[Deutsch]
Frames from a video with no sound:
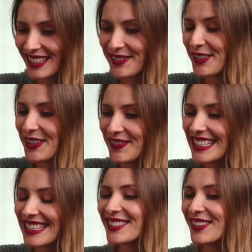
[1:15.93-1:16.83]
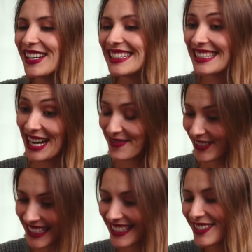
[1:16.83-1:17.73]
Ich freue mich, dass du heute da
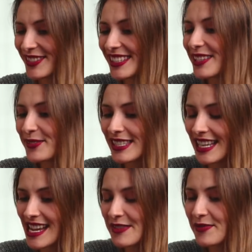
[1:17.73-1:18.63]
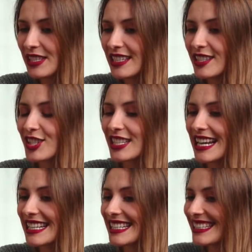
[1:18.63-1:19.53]
bist und ich würde sagen, wir
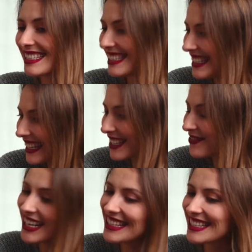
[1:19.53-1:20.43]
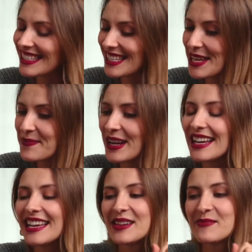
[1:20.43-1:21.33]
starten direkt mal ins Thema
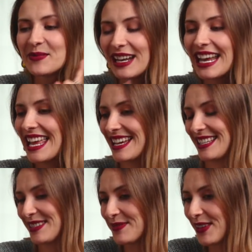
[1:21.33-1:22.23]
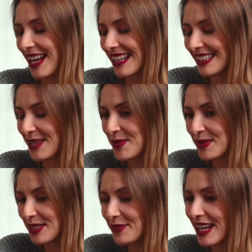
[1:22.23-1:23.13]
mit meiner ersten Frage. Ich habe
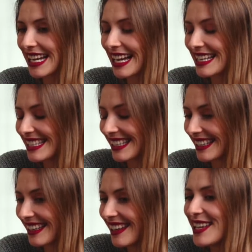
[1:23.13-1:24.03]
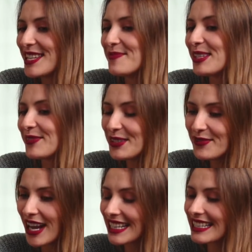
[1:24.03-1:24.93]
nämlich eine Frage an dich, nämlich wie
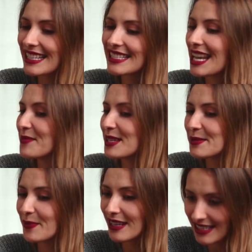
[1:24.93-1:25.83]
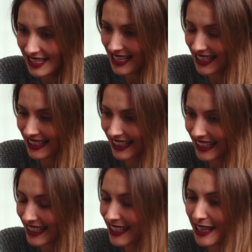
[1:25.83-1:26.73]
war denn das damals bei dir in der
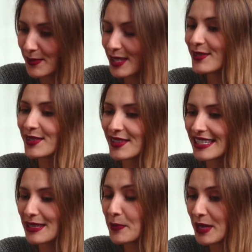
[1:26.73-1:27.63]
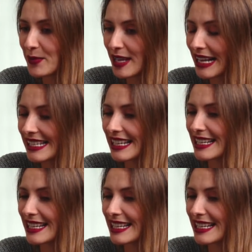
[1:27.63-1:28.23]
Kindheit bzw. im Babyalter?